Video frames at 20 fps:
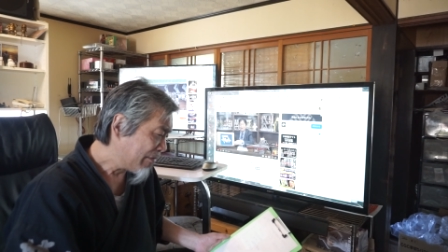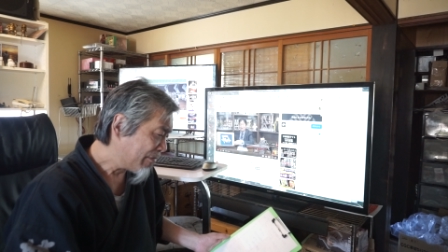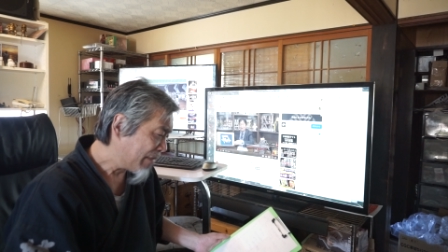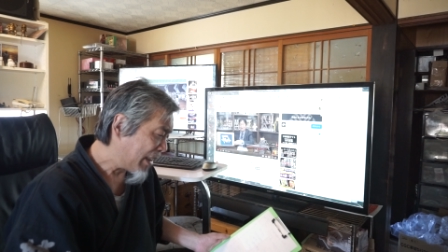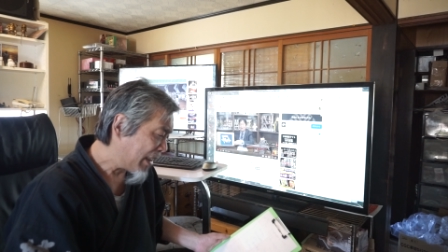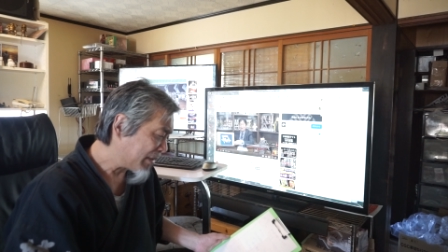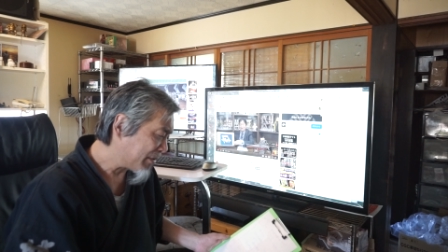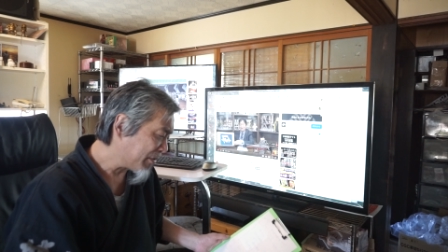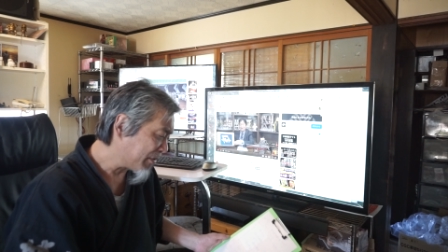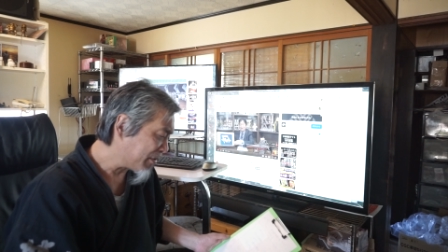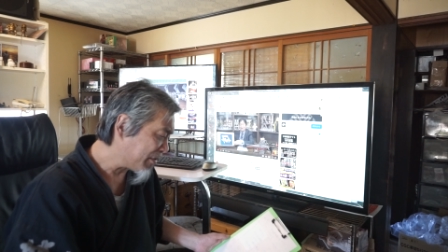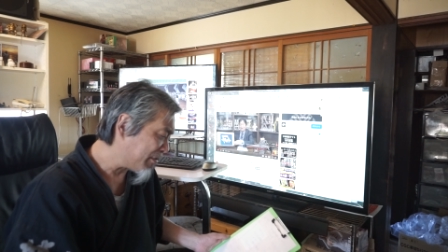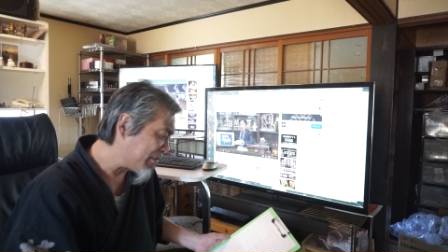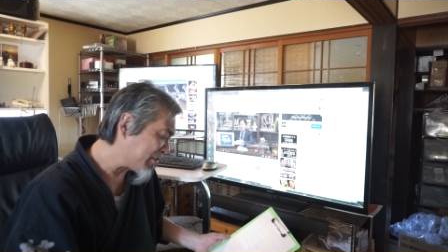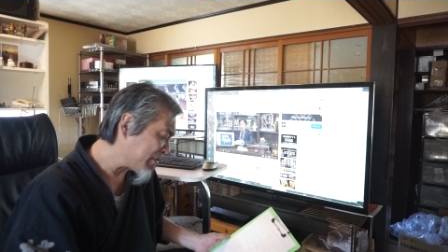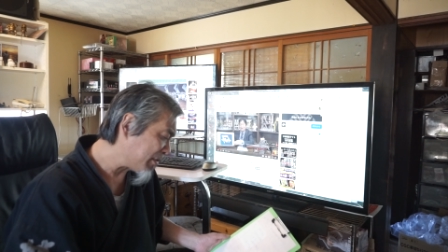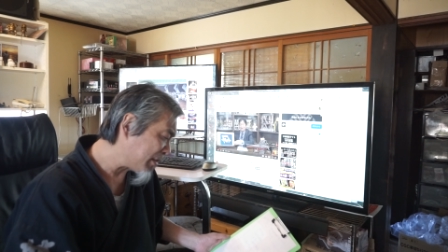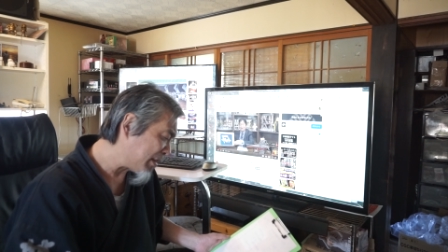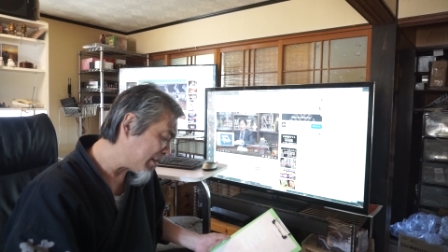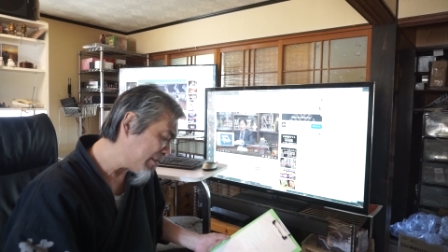まあちょっと
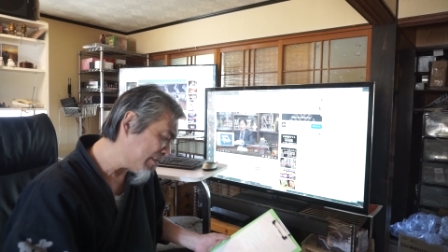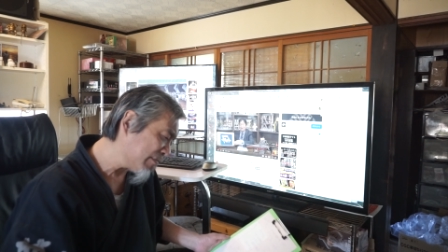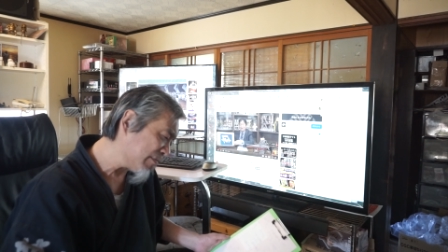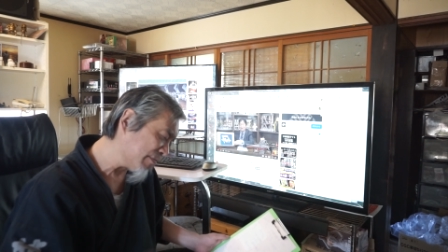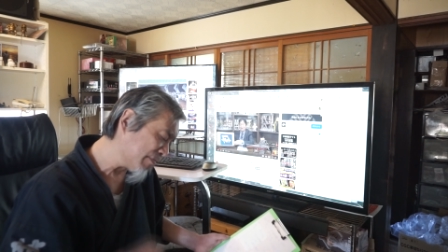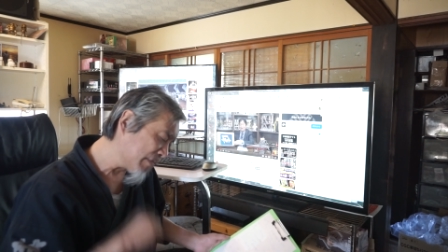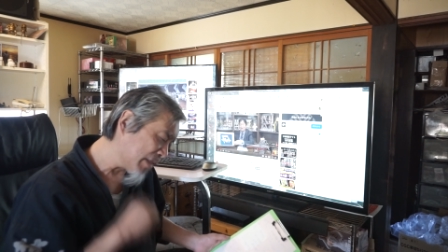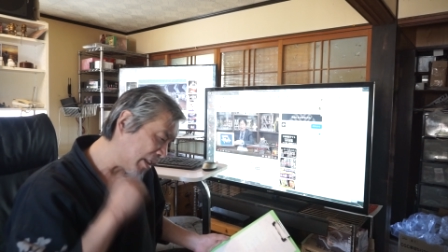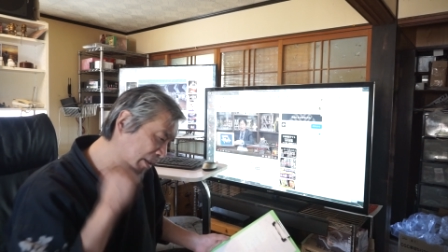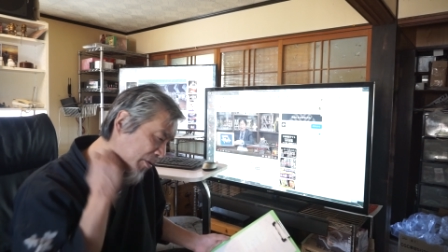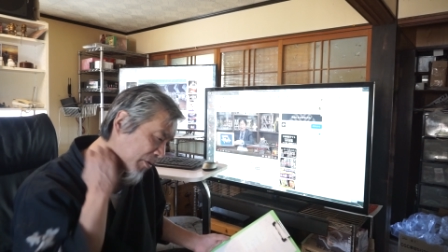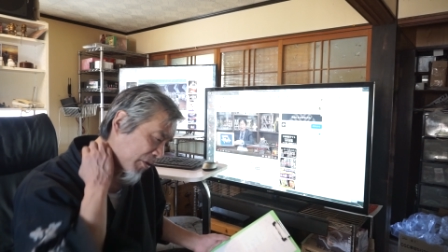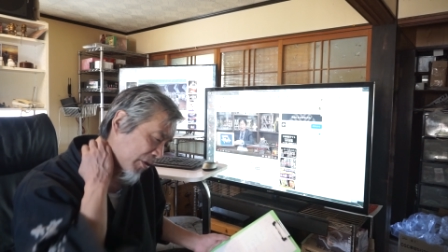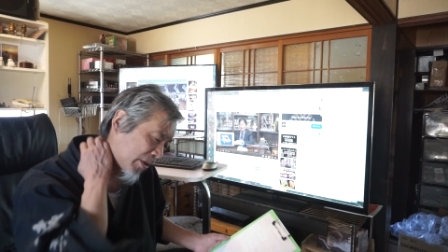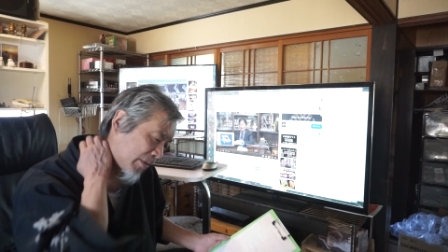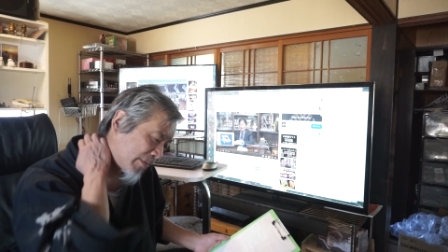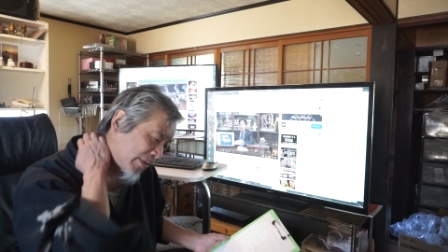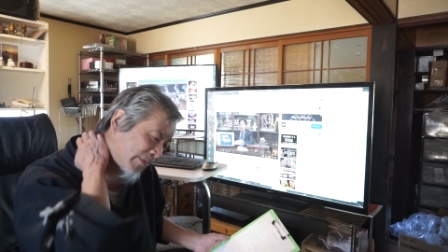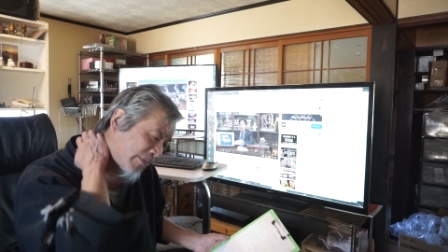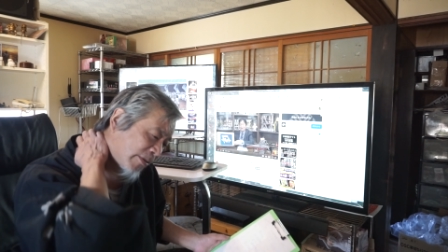本当に取り
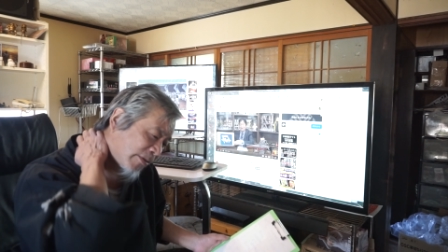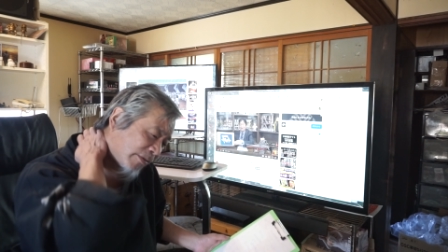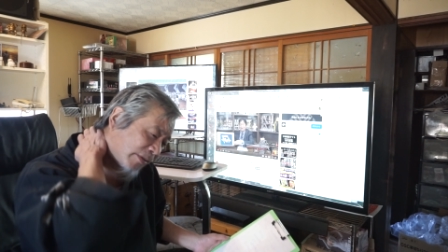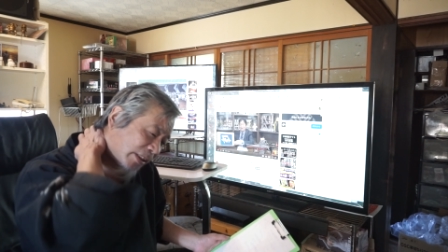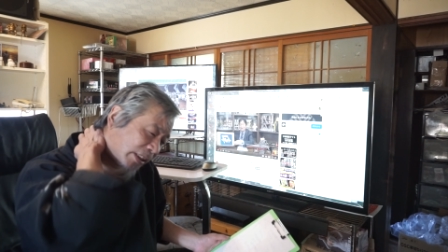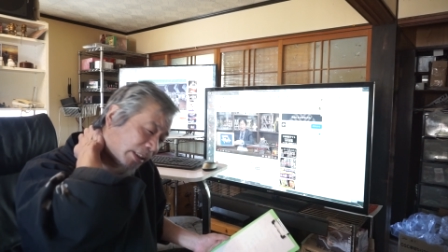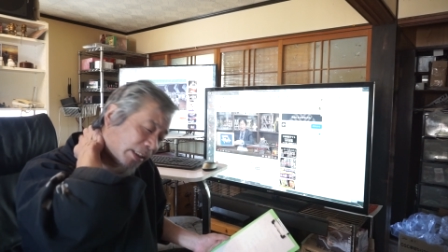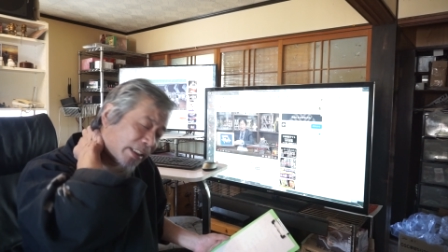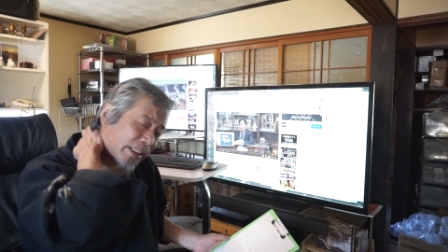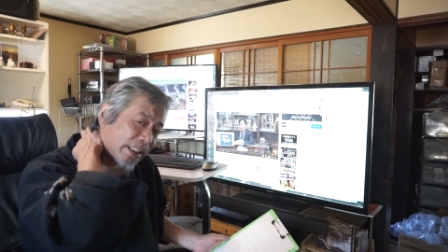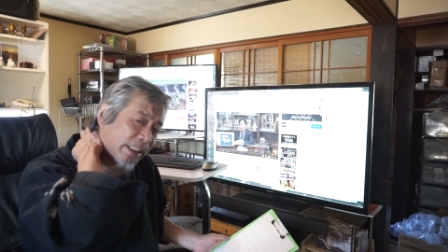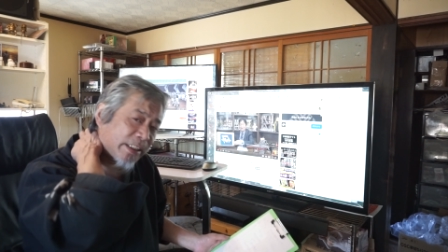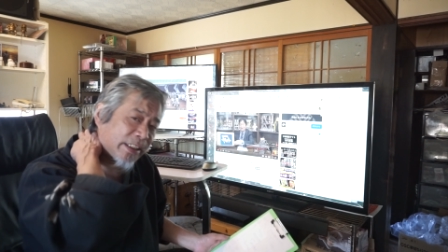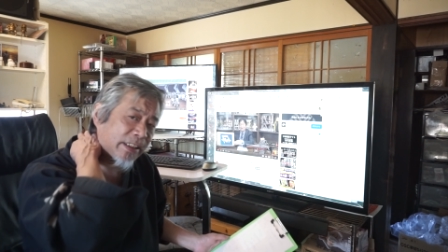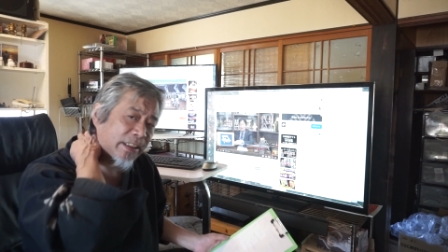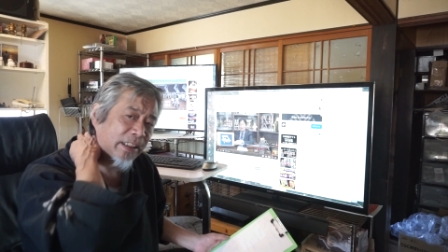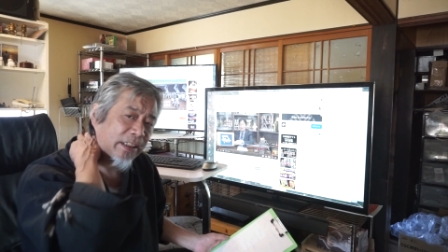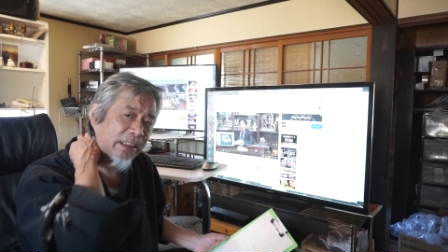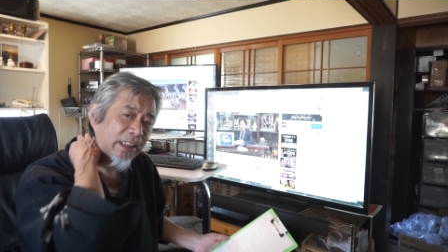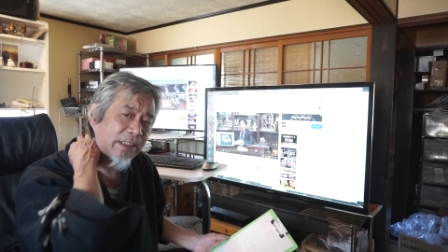留めもない話
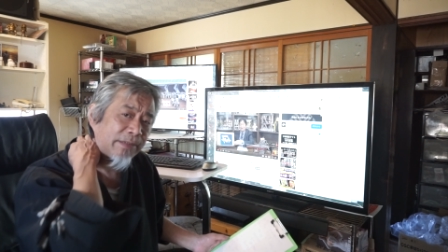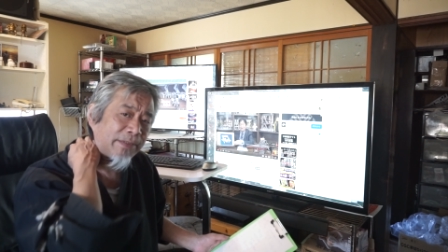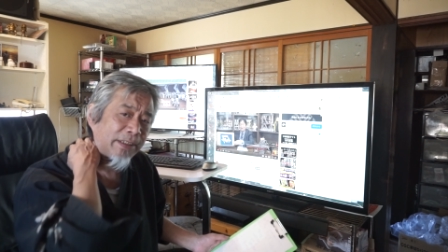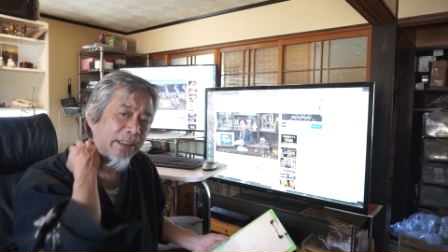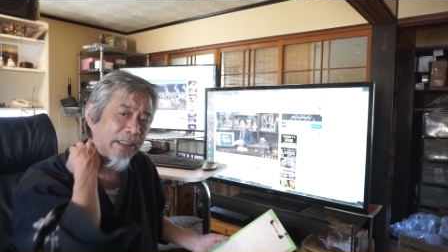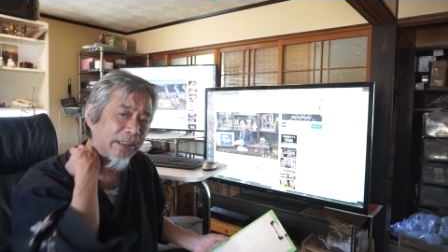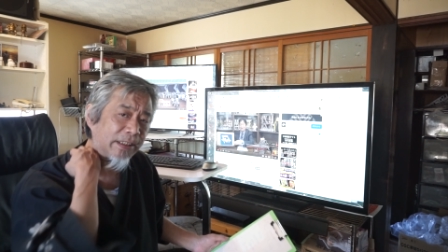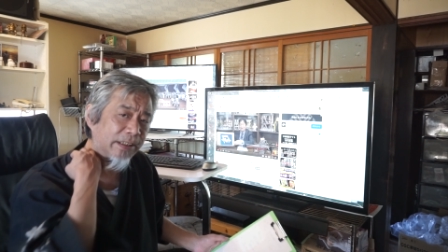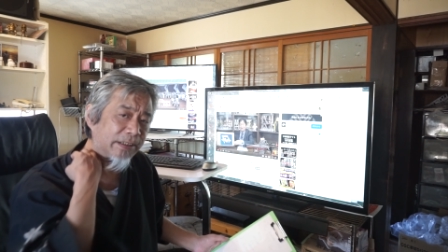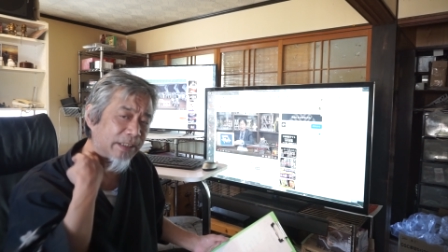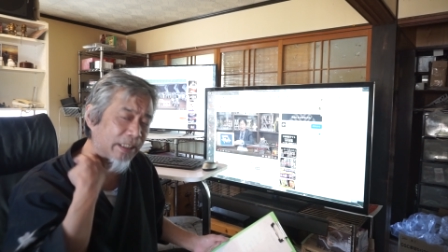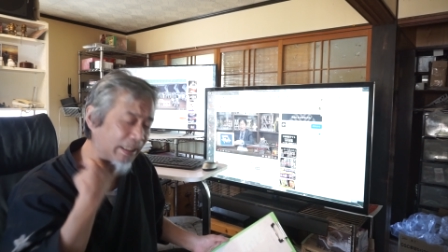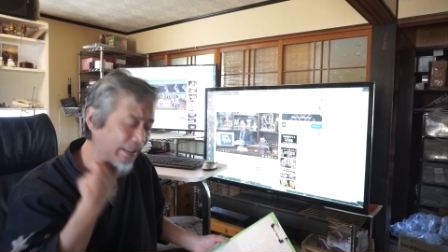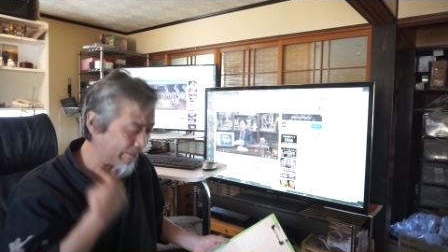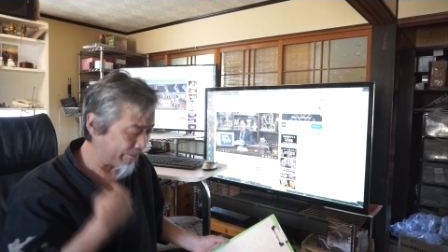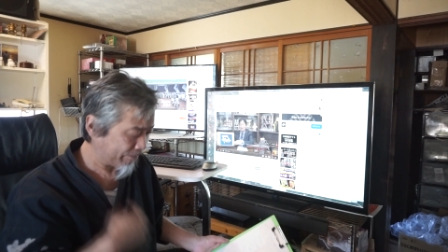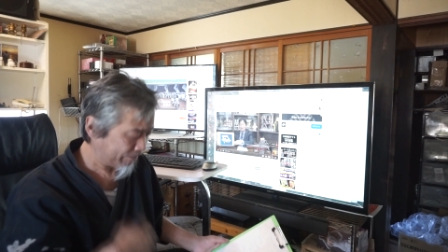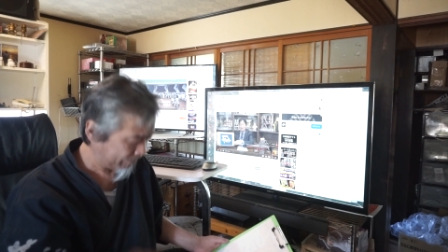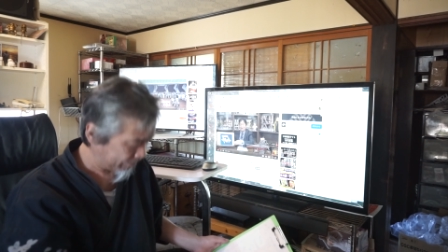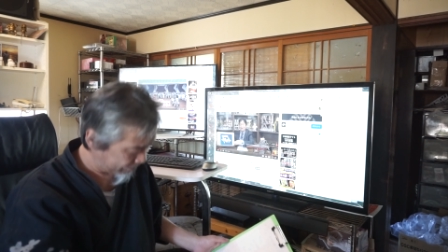になってしまったんですが、